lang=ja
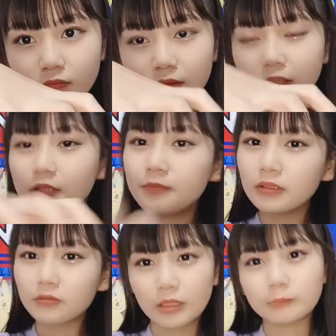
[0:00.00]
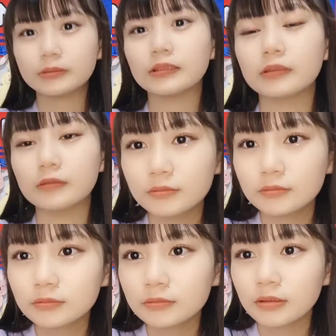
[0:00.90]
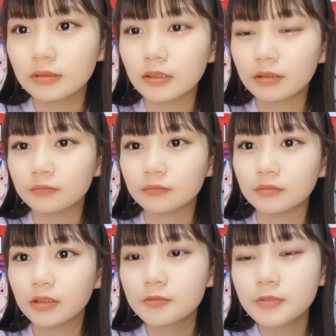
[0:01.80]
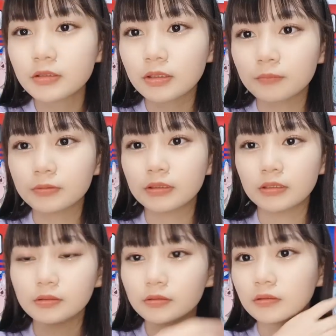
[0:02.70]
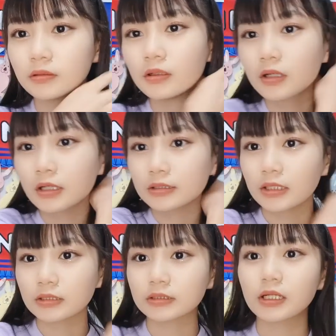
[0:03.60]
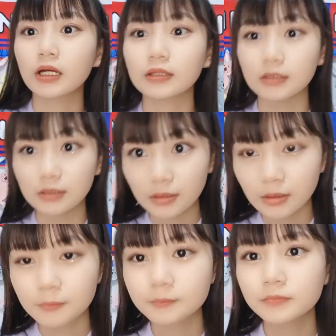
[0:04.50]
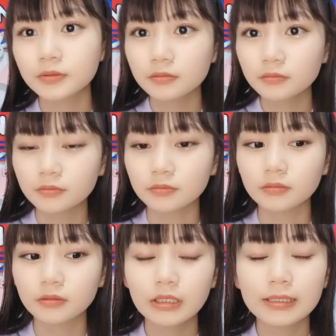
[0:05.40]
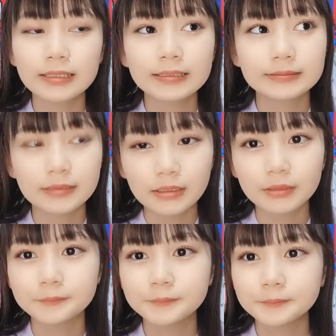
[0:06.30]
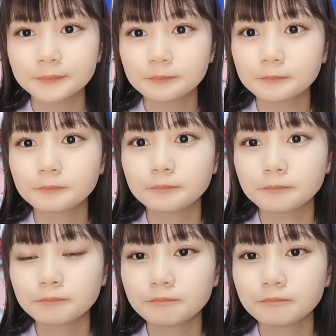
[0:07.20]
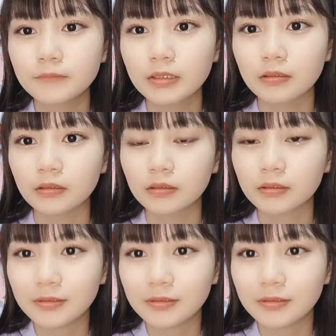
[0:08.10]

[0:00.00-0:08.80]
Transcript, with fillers: ヘルメットかぶってる。あの、ヘルメットかぶってるガチャガチャがあって、そう。で、なんか